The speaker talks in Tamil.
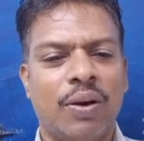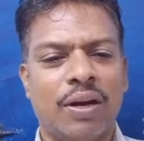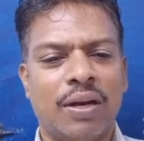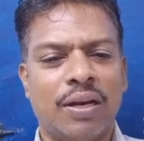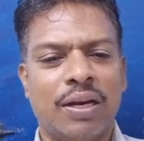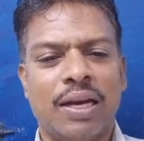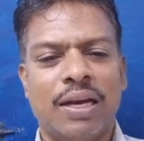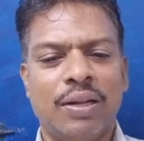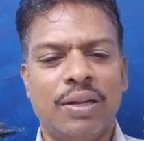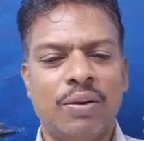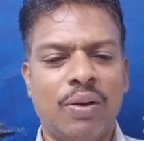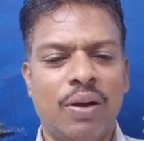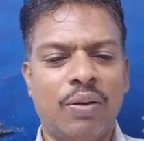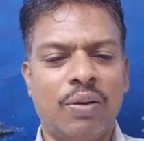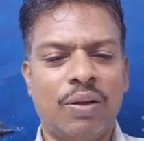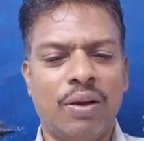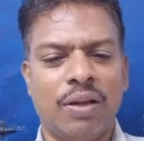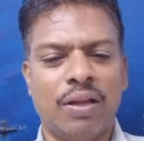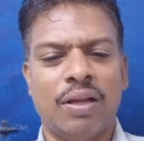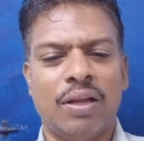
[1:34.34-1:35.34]
ஒரு
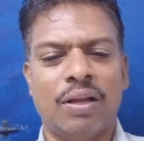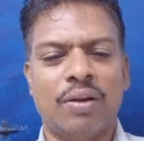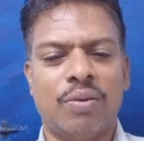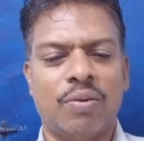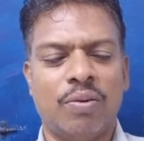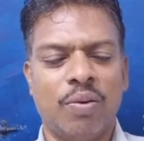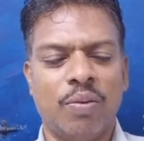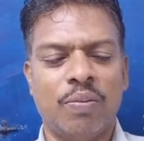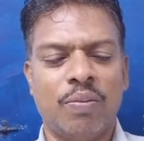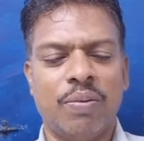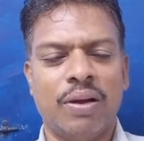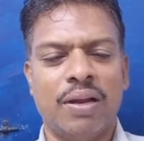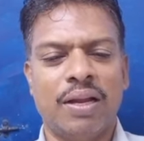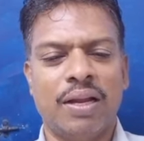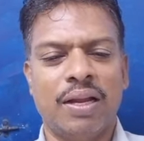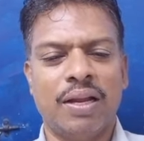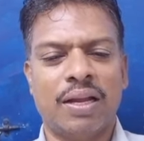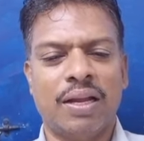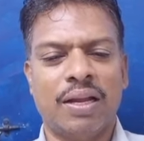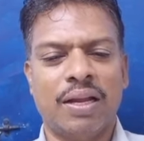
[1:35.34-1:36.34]
நடுவில் ஒரு கொம்பை
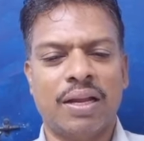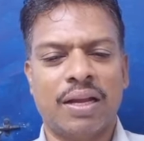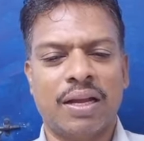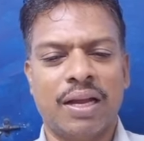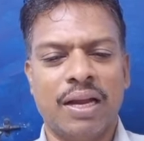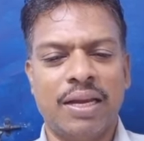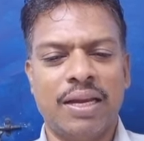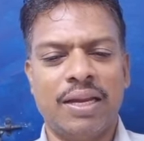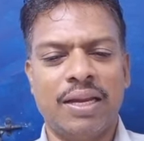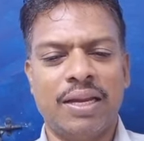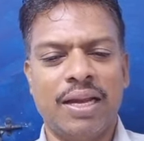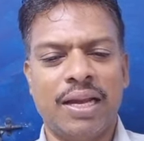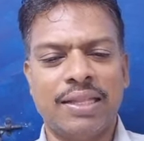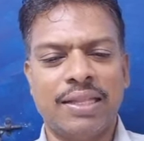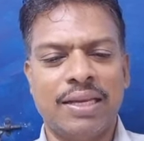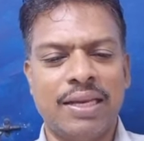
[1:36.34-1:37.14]
கட்டிட்டு